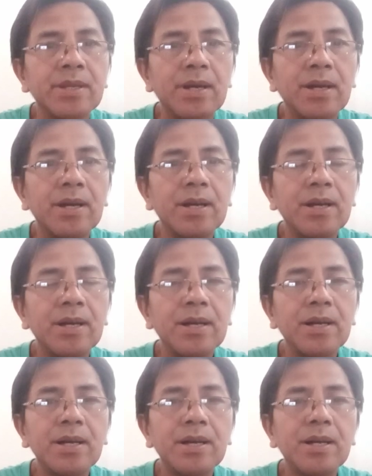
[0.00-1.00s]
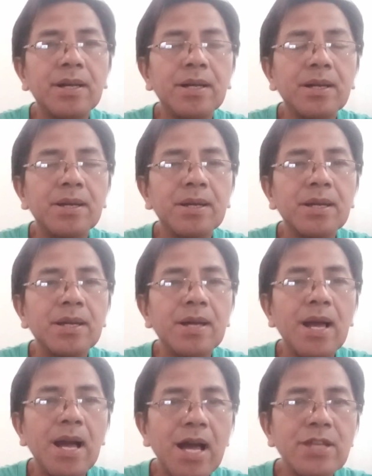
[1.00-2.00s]
uh,
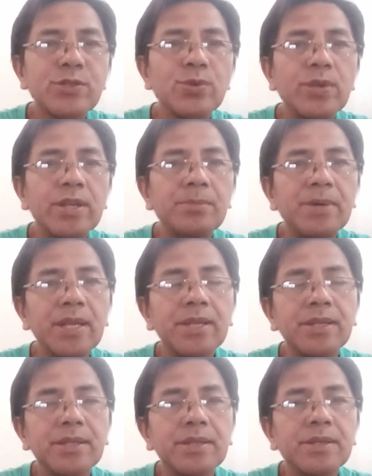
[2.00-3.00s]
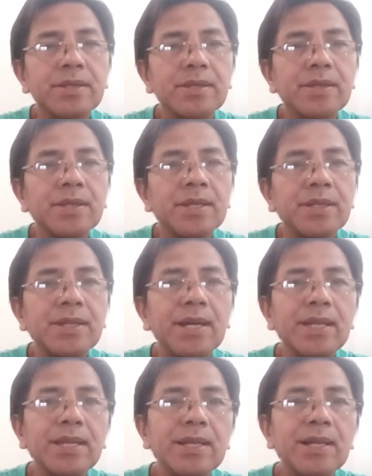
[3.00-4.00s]
kaso na naman
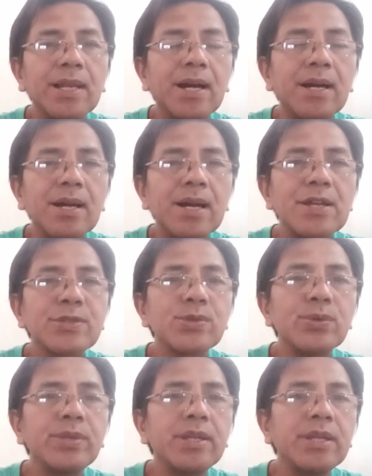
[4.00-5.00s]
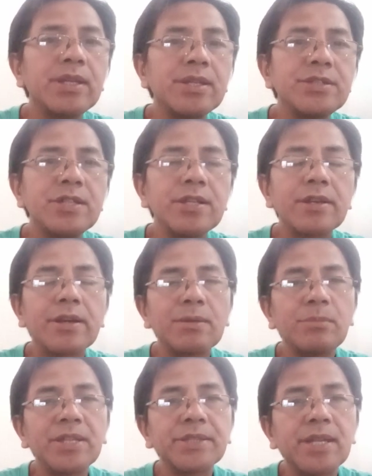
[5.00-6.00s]
dahil ang kaso ni
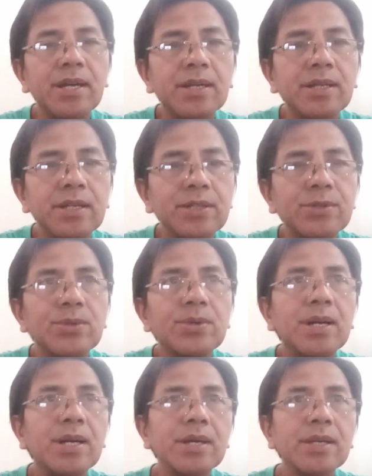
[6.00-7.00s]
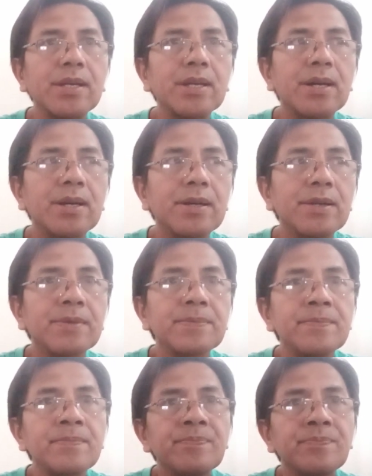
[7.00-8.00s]
General Bantag ito ay uh,
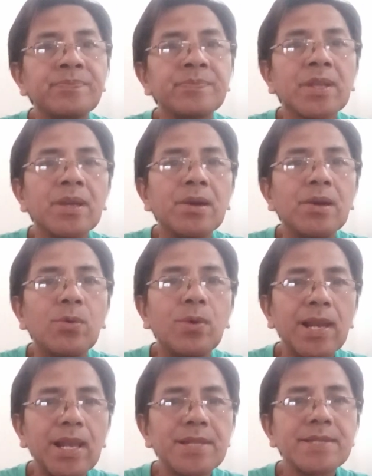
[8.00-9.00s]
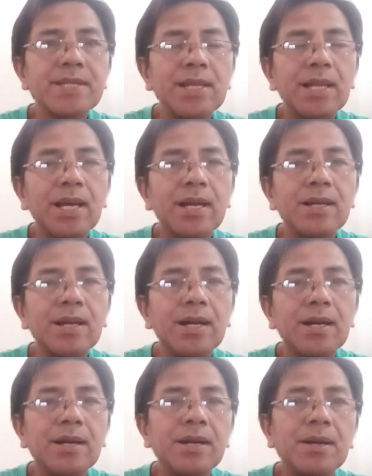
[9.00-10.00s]
wala silang
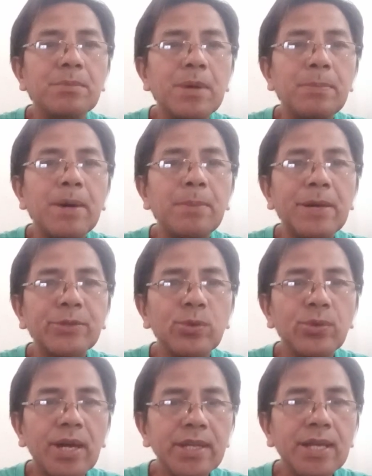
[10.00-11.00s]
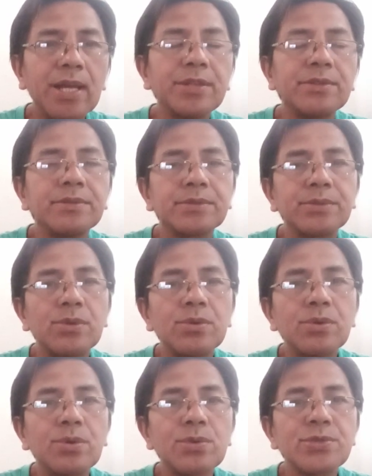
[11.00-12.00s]
uh, mapapatunayan
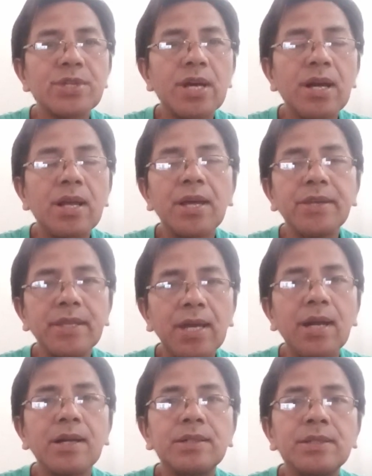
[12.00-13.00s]
tungkol sa kanya